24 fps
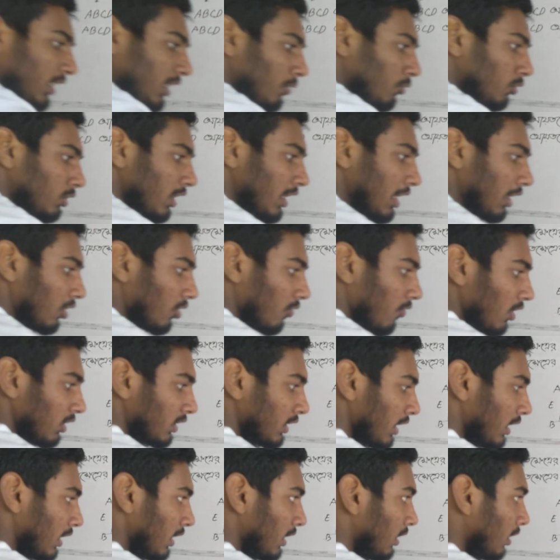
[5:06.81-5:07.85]
ত্রিভুজের ক্ষেত্রফল
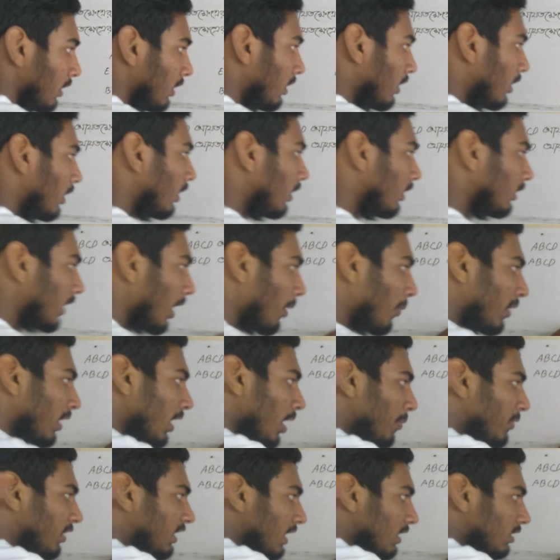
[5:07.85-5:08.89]
জানি তার মানে
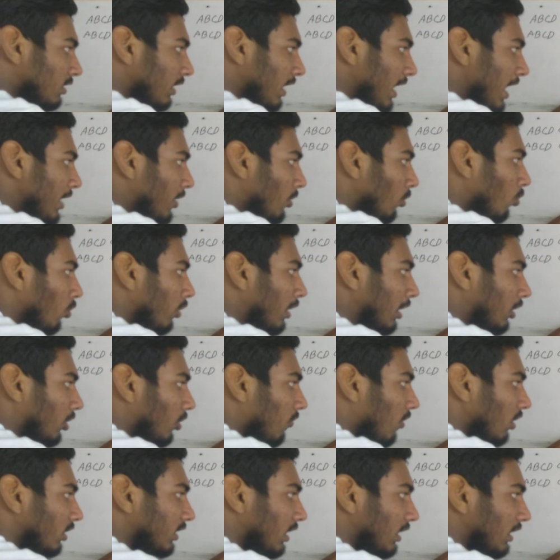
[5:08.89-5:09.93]
আমি জাস্ট এইটুকুর
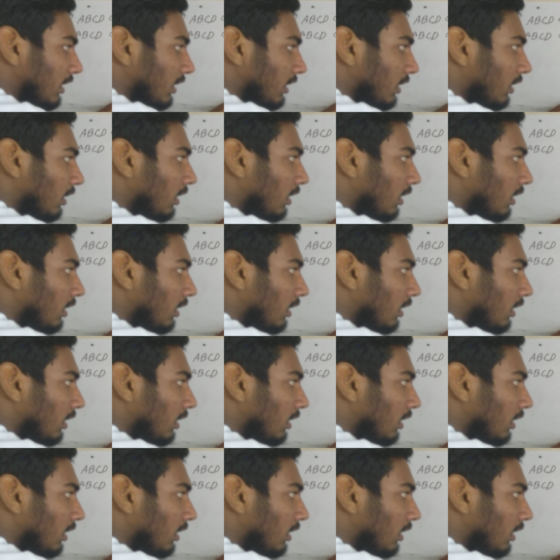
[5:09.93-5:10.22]
ক্ষেত্রফল জানি